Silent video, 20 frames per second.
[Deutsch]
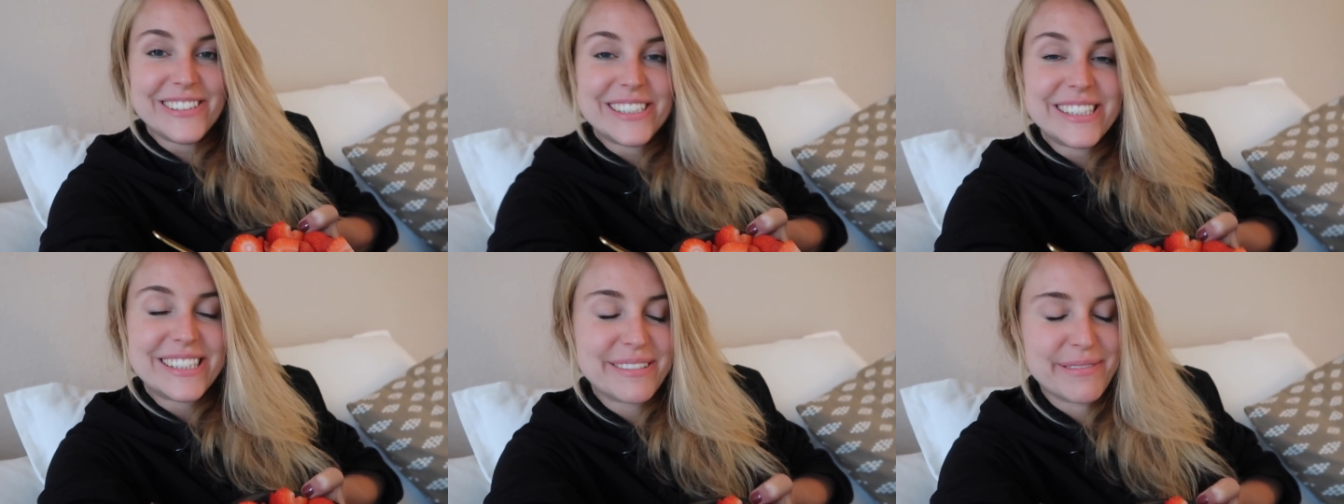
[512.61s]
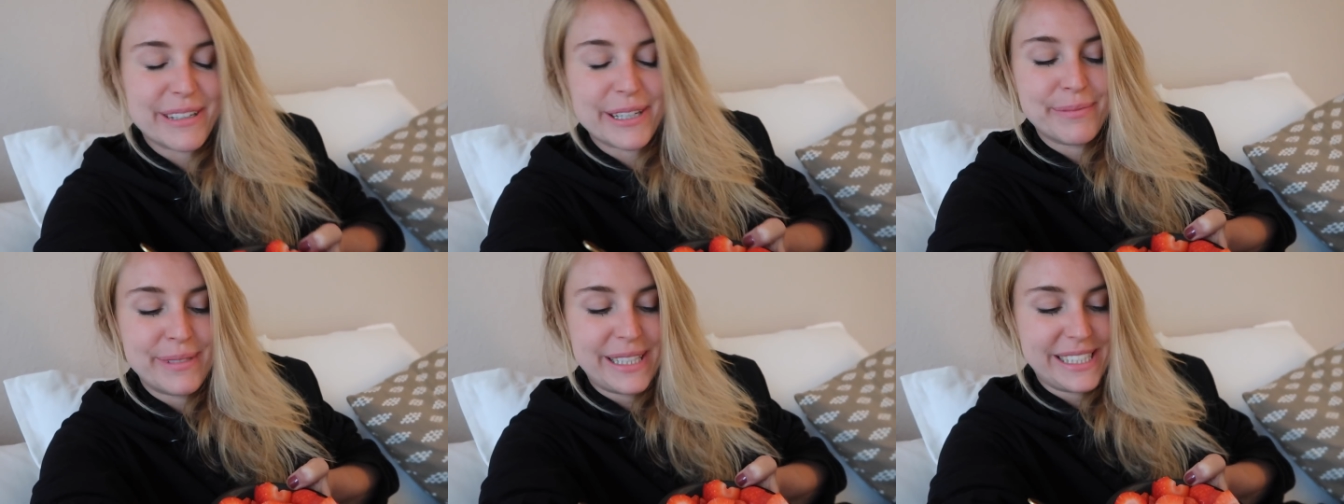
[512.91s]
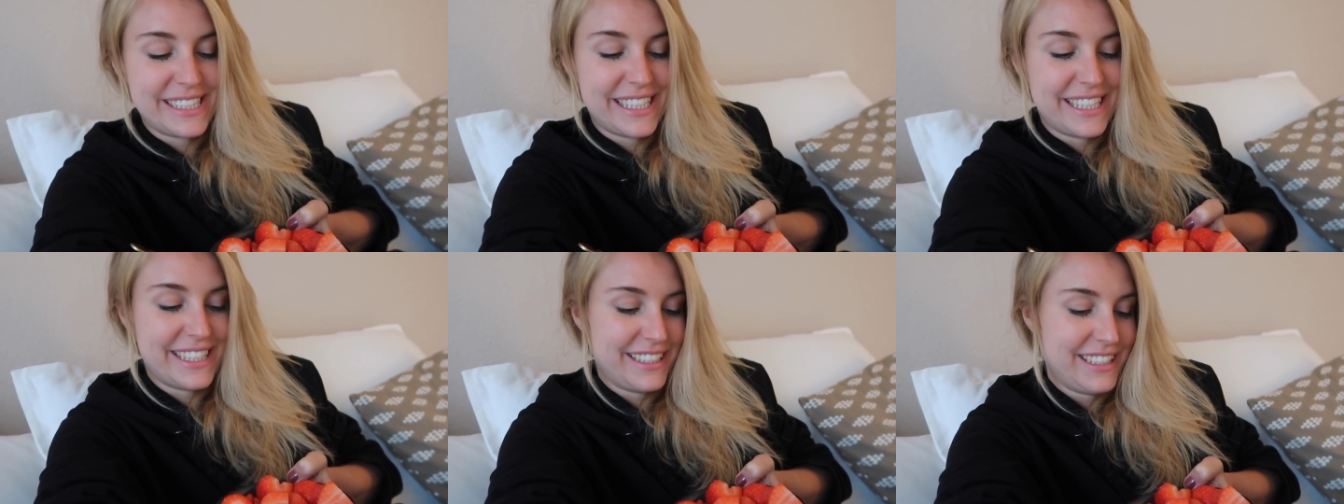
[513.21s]
Und ich mache mir
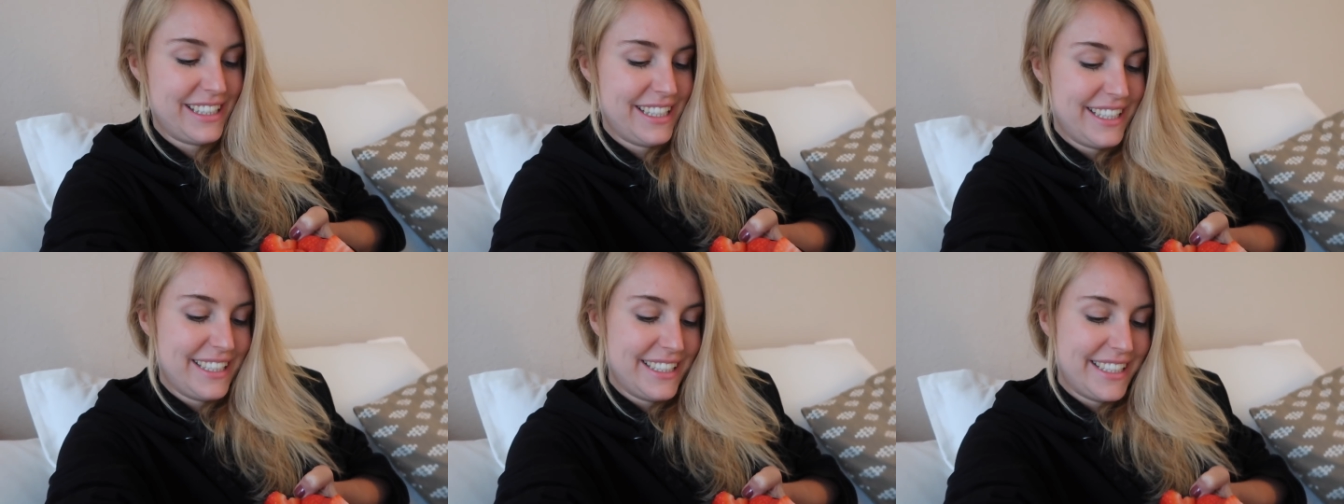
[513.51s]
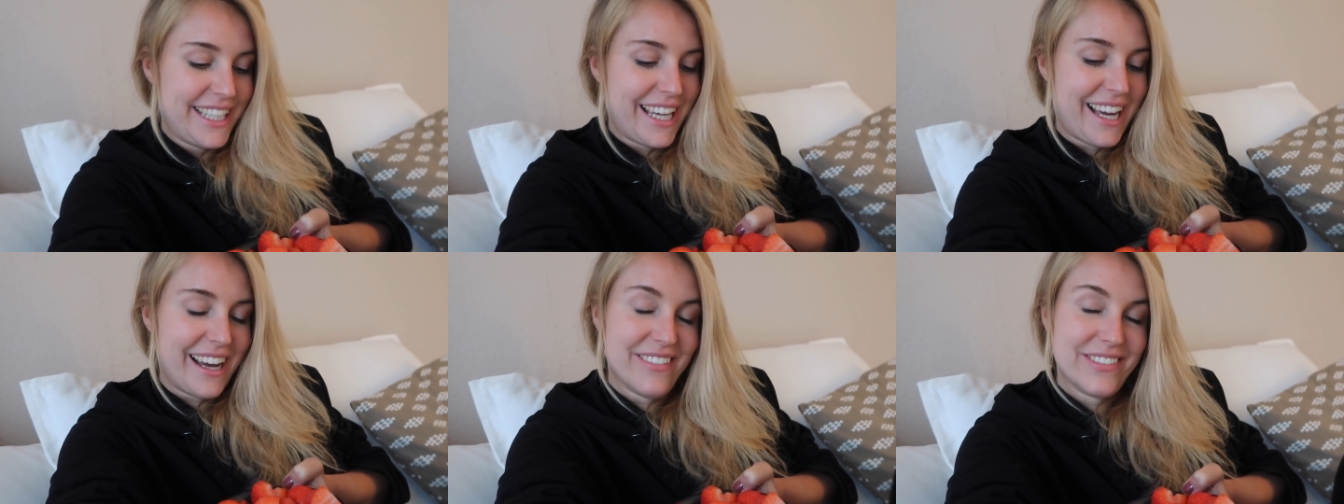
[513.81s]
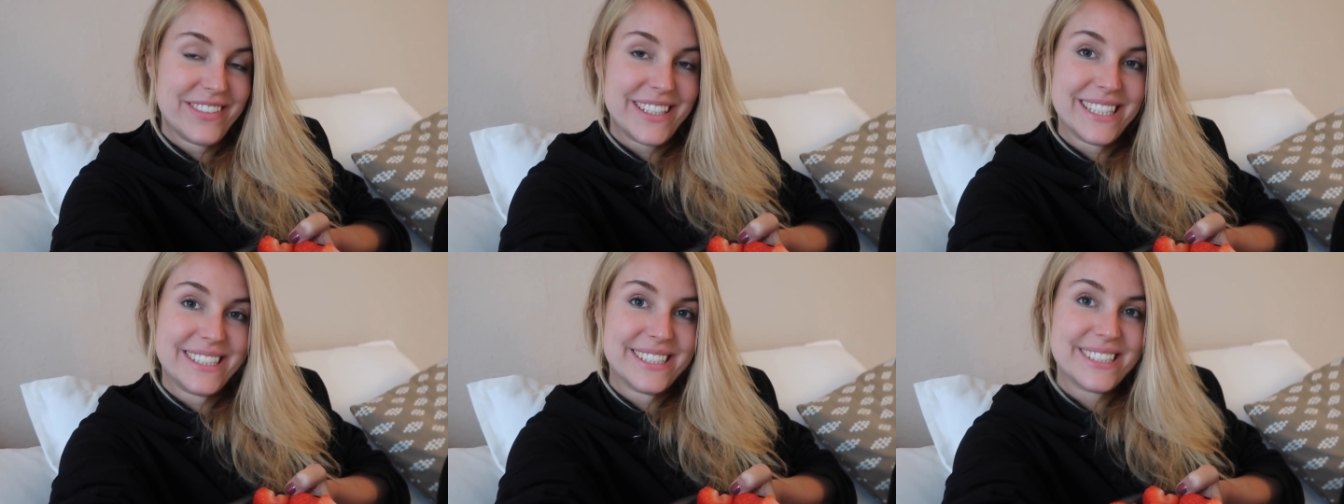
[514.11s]
jetzt einen ja,
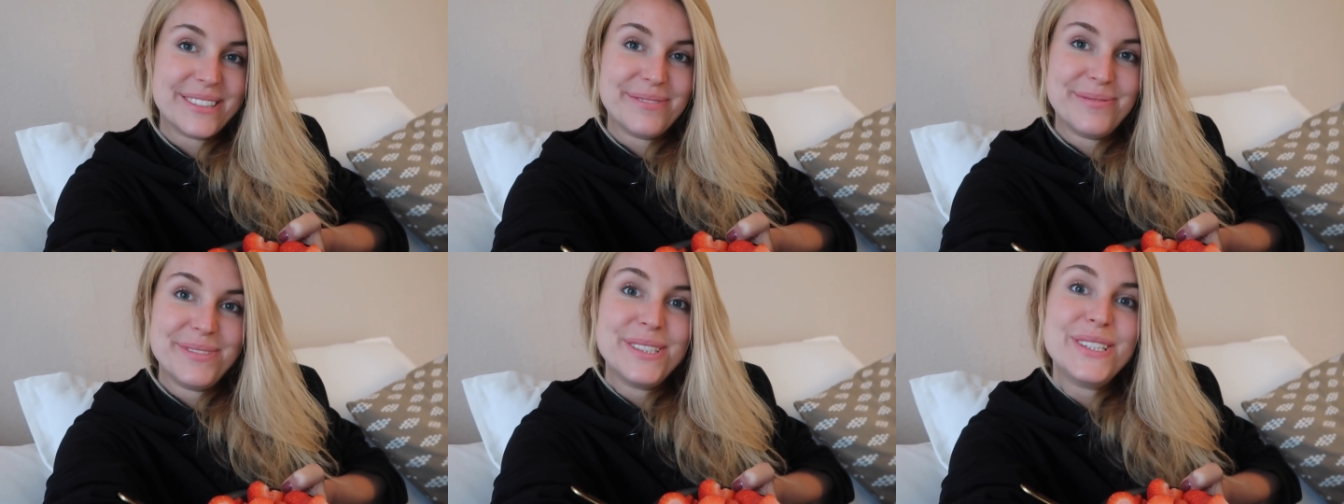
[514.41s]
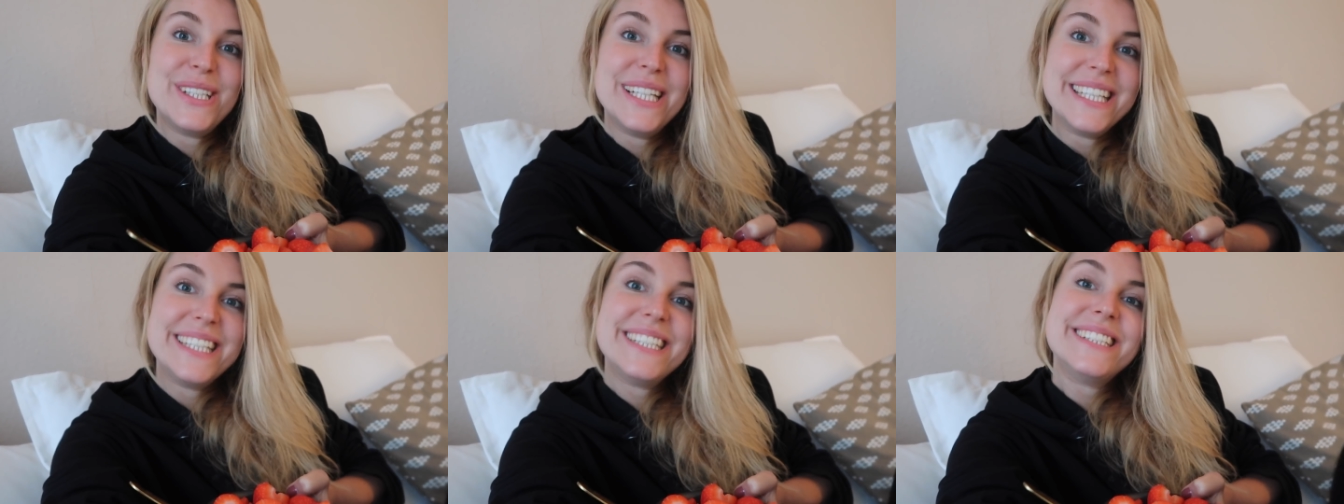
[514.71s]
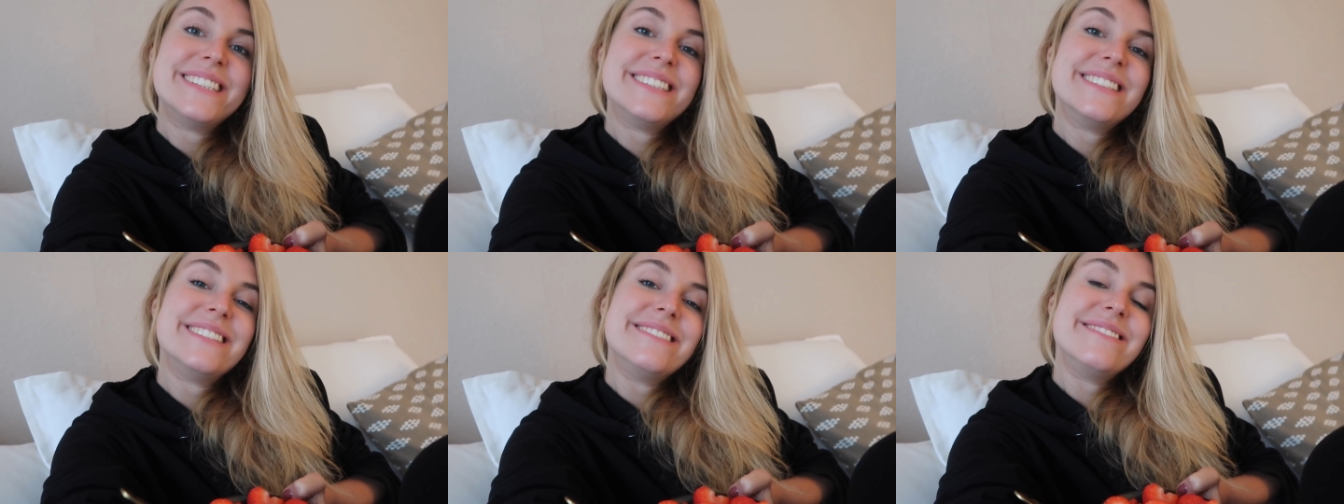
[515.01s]
ganz
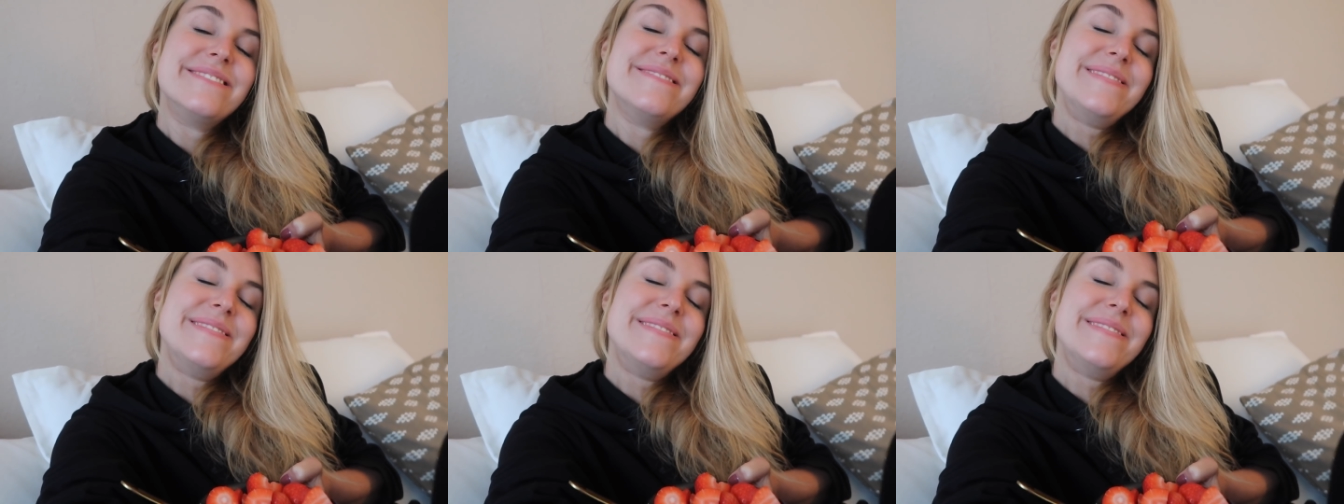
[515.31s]
gemütlichen